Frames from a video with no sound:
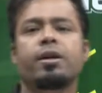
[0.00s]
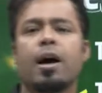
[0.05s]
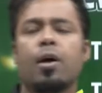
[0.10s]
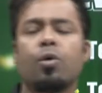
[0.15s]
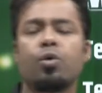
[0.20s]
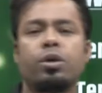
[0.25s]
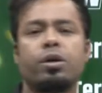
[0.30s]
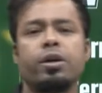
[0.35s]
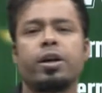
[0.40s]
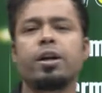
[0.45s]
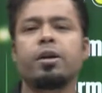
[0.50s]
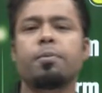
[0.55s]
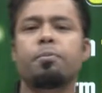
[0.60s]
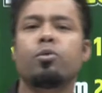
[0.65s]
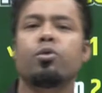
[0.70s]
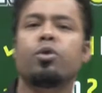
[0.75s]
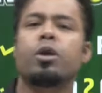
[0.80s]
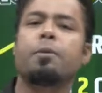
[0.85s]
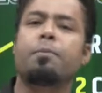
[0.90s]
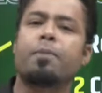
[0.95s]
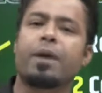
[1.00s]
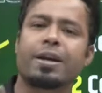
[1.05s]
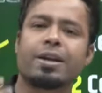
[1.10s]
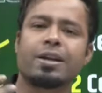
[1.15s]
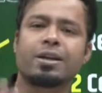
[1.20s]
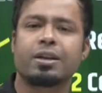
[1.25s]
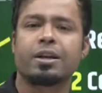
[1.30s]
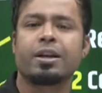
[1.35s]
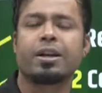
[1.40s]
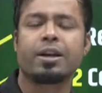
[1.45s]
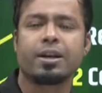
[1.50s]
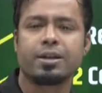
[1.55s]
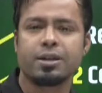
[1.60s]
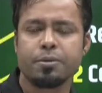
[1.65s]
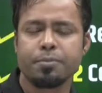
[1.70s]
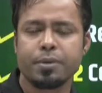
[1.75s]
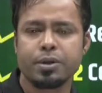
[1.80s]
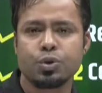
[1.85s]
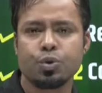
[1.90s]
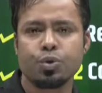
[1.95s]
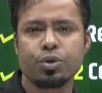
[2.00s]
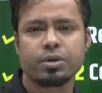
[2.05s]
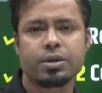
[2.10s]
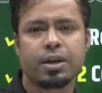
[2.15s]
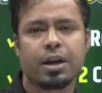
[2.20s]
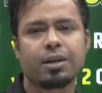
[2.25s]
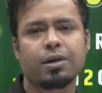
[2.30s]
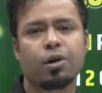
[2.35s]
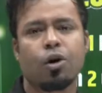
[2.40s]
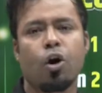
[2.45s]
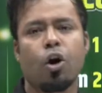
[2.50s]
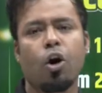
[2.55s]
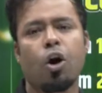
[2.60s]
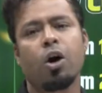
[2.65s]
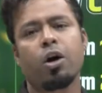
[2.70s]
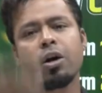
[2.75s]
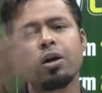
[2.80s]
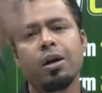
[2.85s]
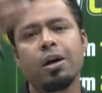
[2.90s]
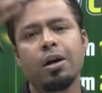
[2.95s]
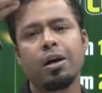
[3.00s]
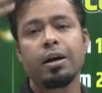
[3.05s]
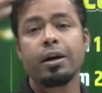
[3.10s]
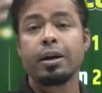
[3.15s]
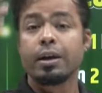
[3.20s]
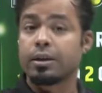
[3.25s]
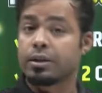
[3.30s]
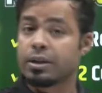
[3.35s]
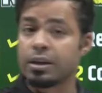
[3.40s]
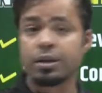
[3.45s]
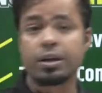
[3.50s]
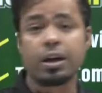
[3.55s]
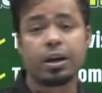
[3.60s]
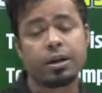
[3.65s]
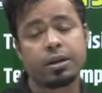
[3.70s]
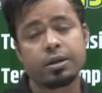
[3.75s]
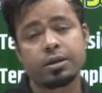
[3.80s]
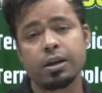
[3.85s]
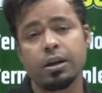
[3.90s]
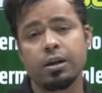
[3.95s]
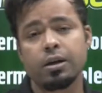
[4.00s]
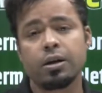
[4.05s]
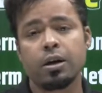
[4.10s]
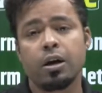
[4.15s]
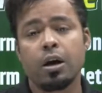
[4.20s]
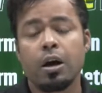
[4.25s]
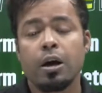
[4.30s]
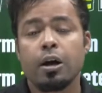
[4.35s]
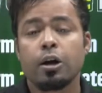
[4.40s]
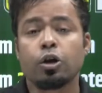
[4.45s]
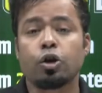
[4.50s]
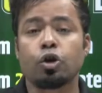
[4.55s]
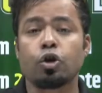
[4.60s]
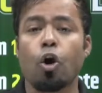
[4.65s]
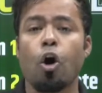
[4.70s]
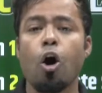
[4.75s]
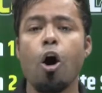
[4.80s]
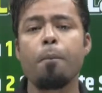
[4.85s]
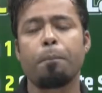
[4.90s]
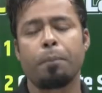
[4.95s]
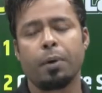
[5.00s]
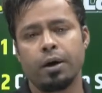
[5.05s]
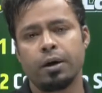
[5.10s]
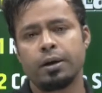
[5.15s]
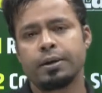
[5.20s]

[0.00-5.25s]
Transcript: डाउटनेट पूरी मेहनत करेगा जिन बच्चों के साथ और जिनका रिजल्ट टॉप